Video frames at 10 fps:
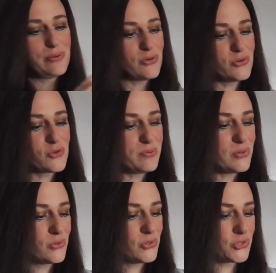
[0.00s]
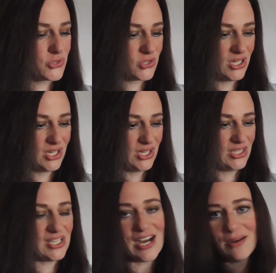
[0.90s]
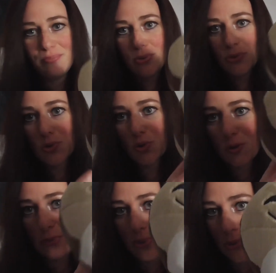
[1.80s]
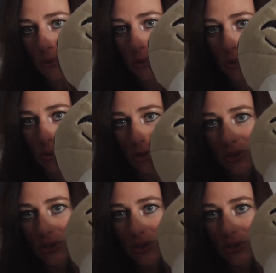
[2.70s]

Pluto Plüsch. Ja, Pluto Plüsch.